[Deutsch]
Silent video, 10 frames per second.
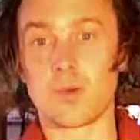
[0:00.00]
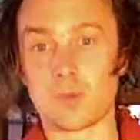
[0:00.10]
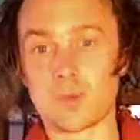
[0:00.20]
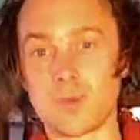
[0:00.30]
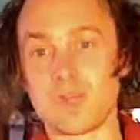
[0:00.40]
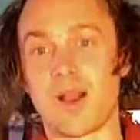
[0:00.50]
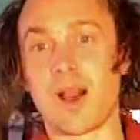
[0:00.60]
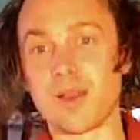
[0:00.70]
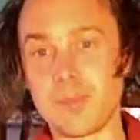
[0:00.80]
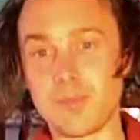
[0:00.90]
um den
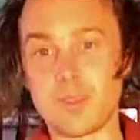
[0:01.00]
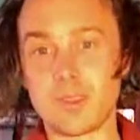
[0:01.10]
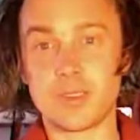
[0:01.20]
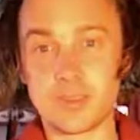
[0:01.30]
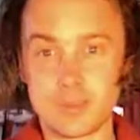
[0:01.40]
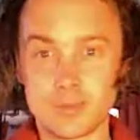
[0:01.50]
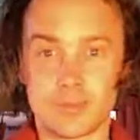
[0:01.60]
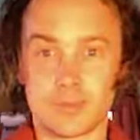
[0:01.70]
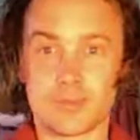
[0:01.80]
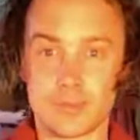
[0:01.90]
Wahrnehmenden
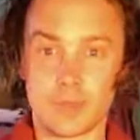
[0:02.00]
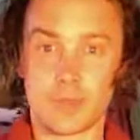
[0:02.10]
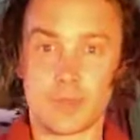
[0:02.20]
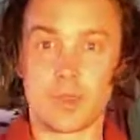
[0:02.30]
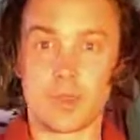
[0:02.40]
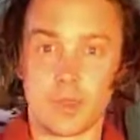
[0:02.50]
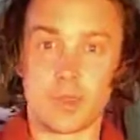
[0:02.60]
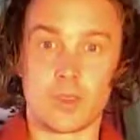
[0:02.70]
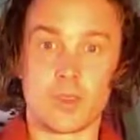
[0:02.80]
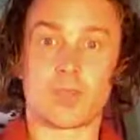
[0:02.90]

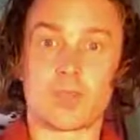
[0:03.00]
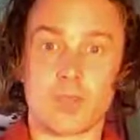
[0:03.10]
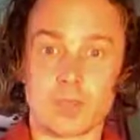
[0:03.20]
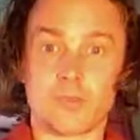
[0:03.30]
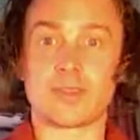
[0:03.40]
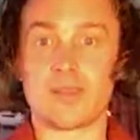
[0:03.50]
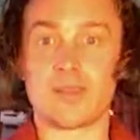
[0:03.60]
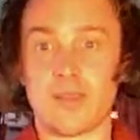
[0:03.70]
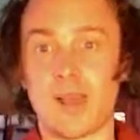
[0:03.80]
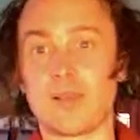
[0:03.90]
und das, was der
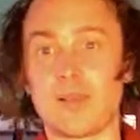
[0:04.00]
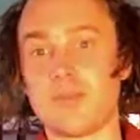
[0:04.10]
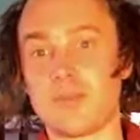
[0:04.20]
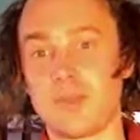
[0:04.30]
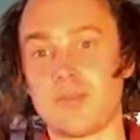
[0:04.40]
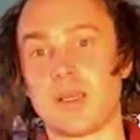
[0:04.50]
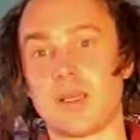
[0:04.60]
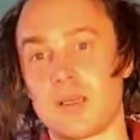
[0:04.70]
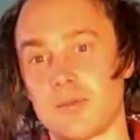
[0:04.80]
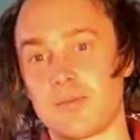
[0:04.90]
Wahrnehmende
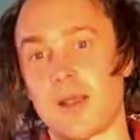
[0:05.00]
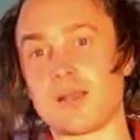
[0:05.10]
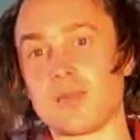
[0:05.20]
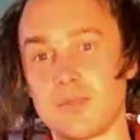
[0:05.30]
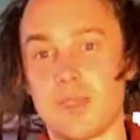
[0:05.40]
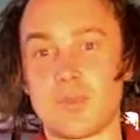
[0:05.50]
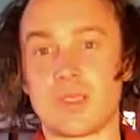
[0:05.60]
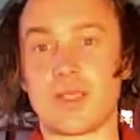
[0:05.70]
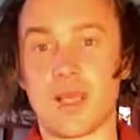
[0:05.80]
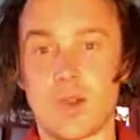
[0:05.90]
wieder
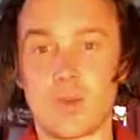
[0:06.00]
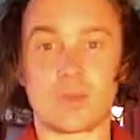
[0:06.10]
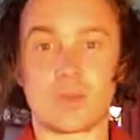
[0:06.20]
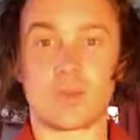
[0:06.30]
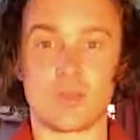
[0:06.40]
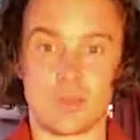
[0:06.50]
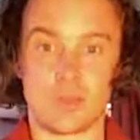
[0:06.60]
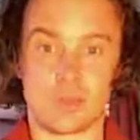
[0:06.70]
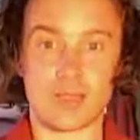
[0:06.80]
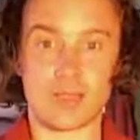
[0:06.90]
wahrzunehmen glaubt,
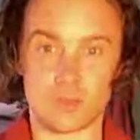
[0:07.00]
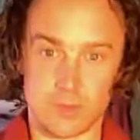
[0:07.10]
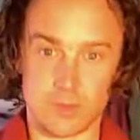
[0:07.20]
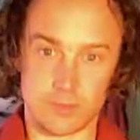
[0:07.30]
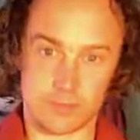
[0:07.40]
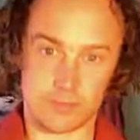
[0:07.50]
wahrzunehmen.